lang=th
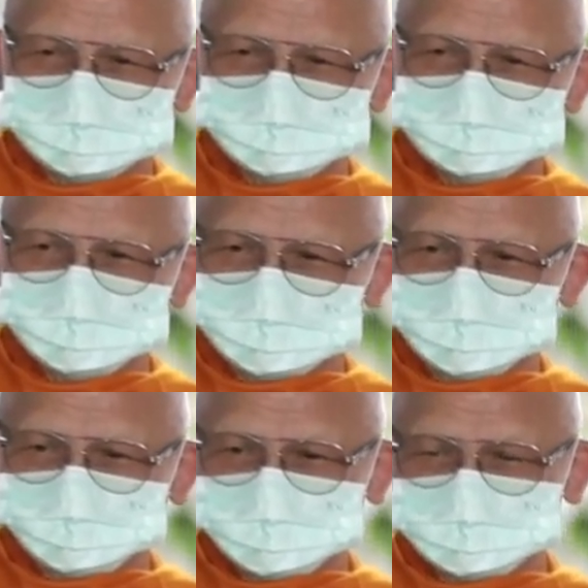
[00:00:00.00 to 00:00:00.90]
ผู้ที่
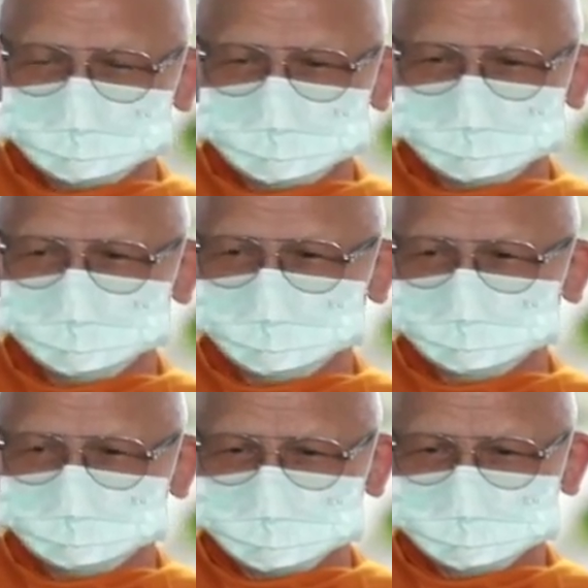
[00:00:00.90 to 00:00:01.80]
ฝึกจิตส
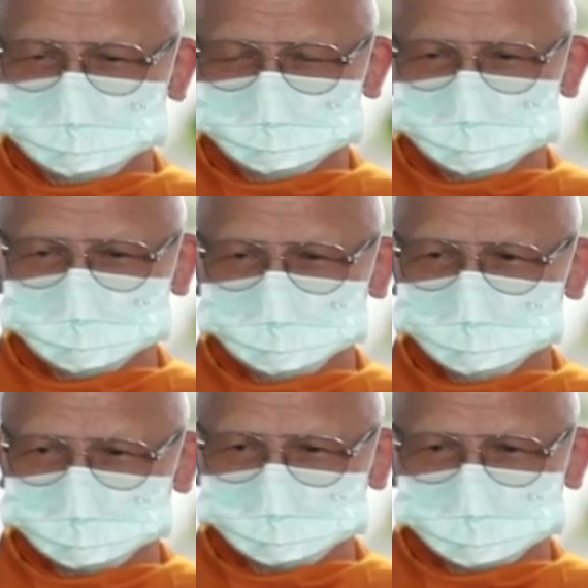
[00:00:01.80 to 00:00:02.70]
มาธิสูงสุด
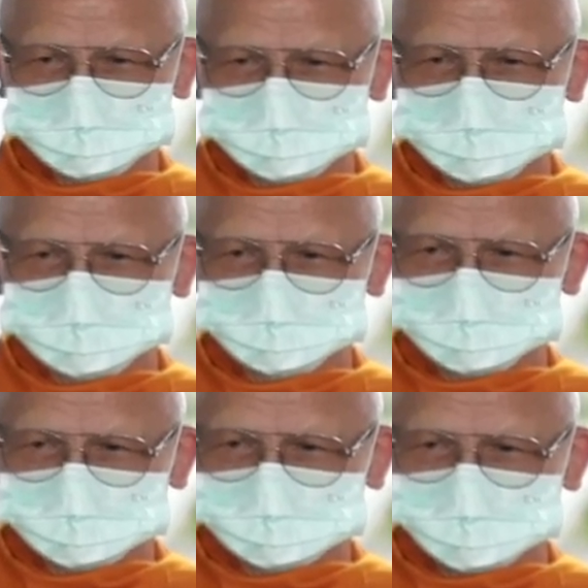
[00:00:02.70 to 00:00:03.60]
มันมี
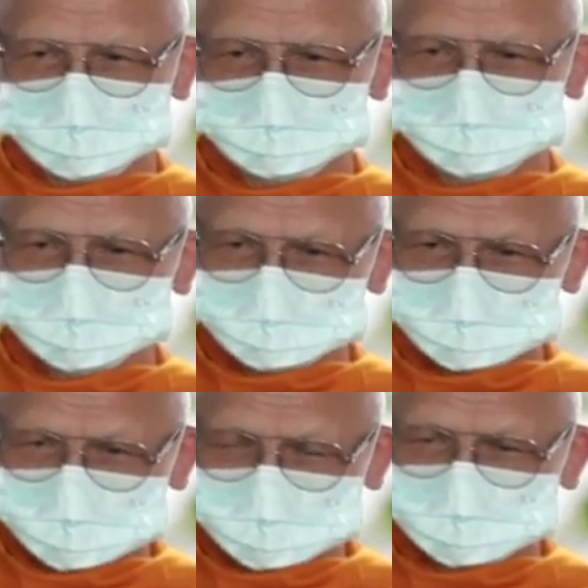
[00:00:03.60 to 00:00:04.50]
ความยึดมั่น
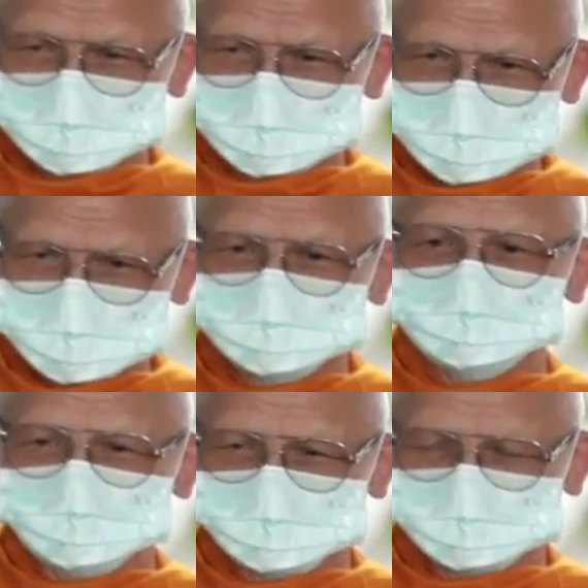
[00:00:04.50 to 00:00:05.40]
ในขันห้าอยู่
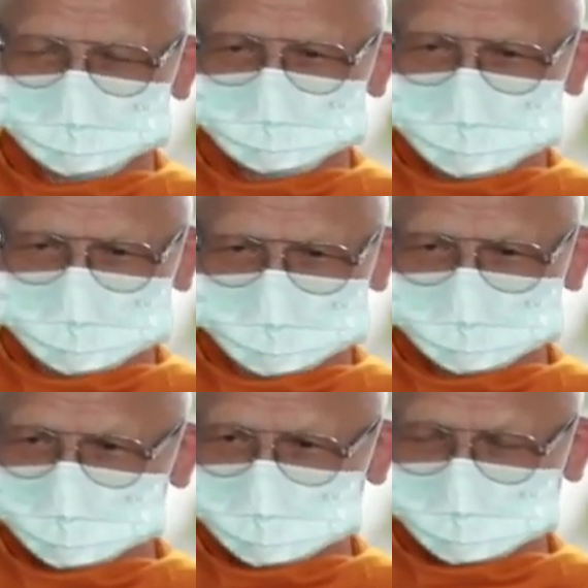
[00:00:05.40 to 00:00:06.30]
ไม่เห็นโท
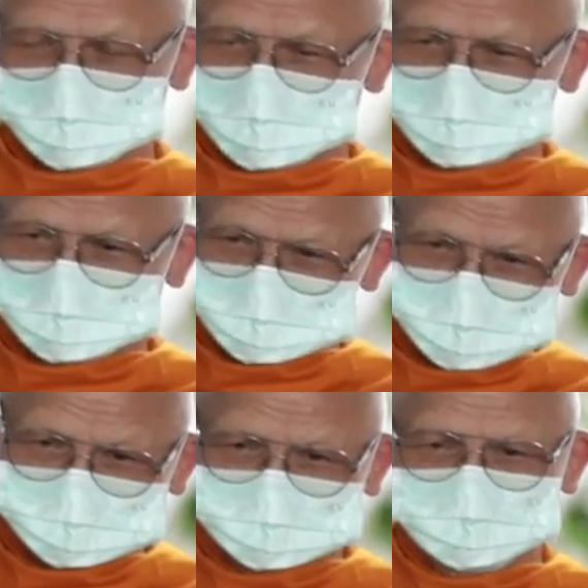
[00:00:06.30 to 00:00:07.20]
ษของความยึดมั่นถิ่น
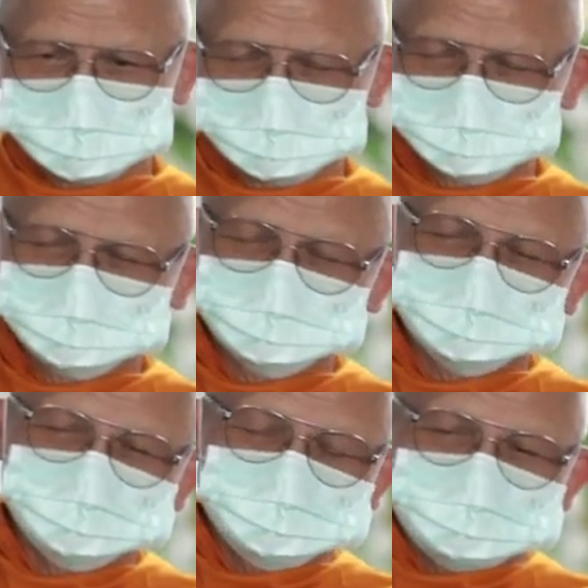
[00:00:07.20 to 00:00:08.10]
ห้า
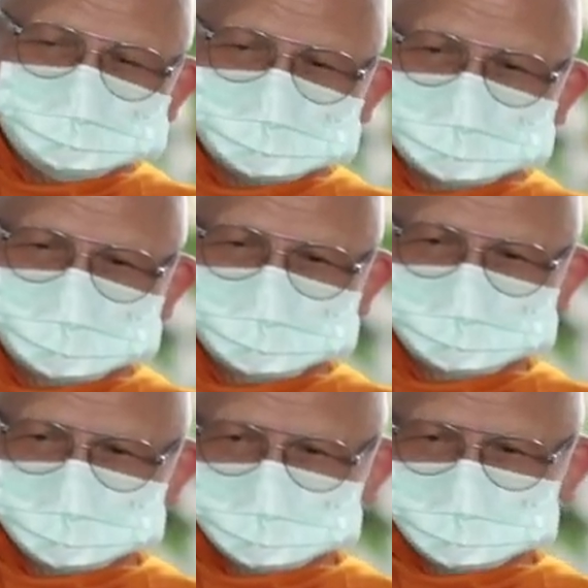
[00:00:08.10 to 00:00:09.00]
เพราะฉะนั้นจึง
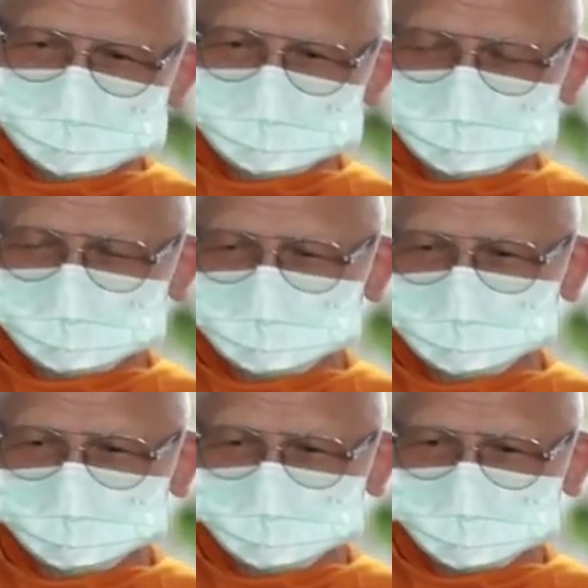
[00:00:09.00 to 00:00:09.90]
มี
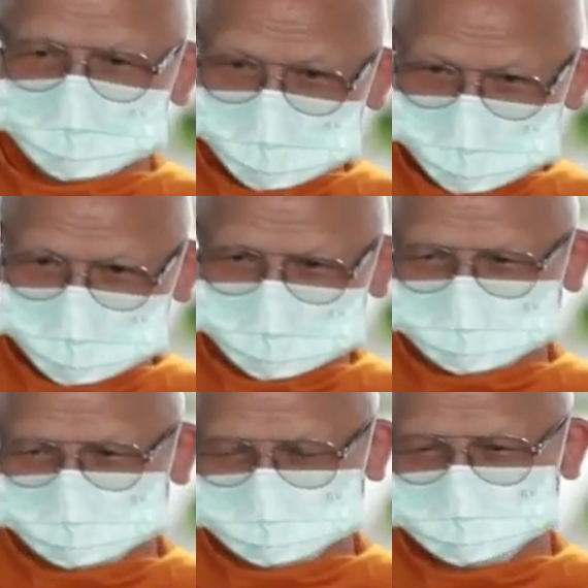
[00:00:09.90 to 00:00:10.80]
กู้
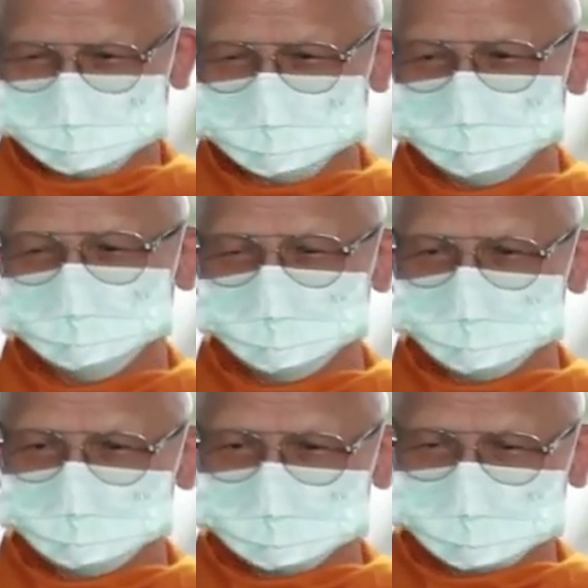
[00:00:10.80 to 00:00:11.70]
อุป
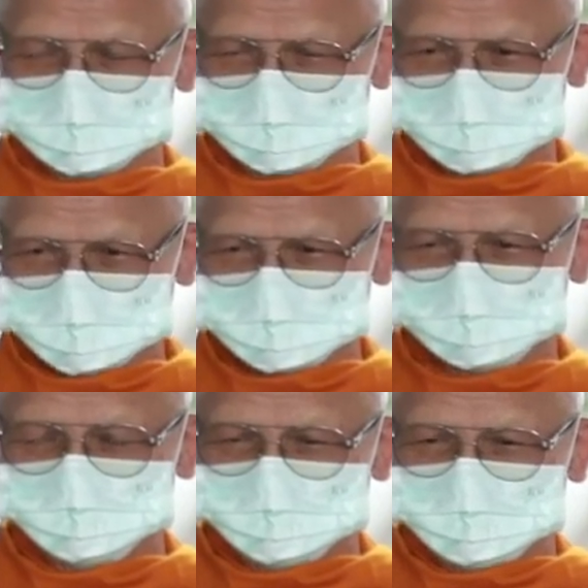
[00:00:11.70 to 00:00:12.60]
ทานกันห้า
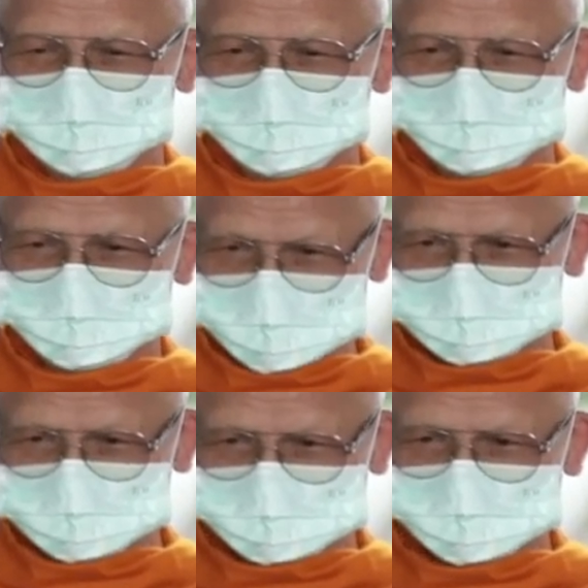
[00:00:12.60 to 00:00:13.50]
ฝึกจิต
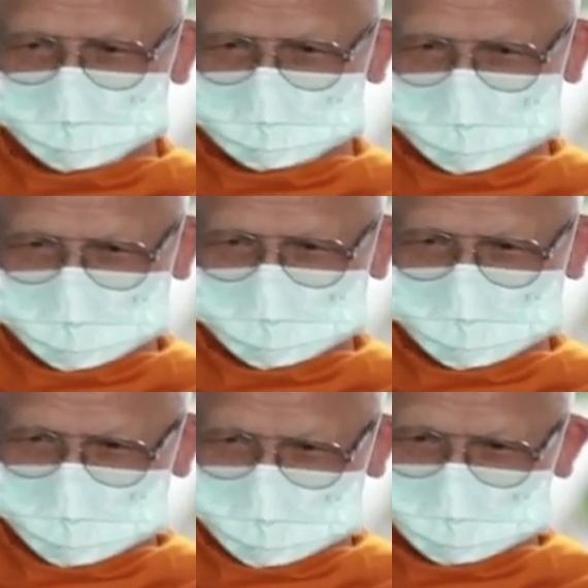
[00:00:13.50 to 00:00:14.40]
ฝึกใจห่า
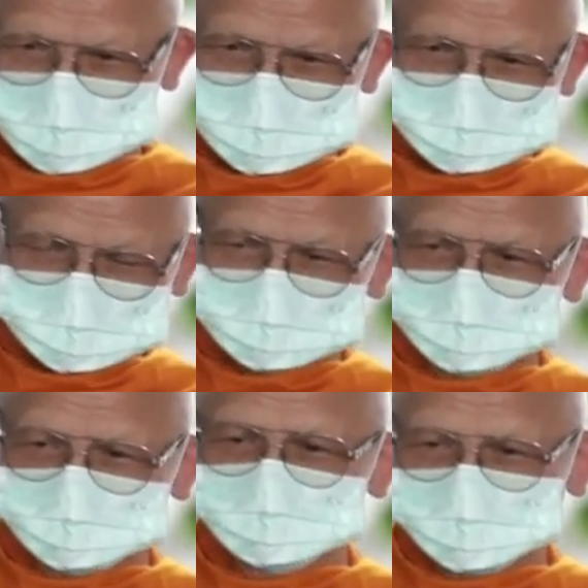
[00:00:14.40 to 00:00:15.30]
งไกลจากเสียรบ
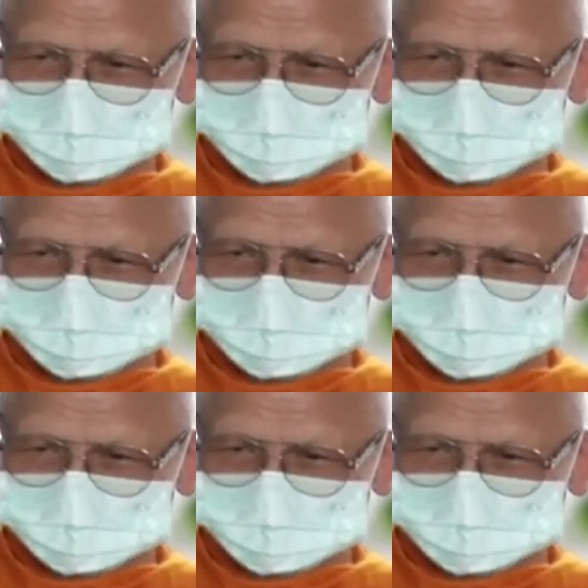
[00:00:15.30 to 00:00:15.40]
กวน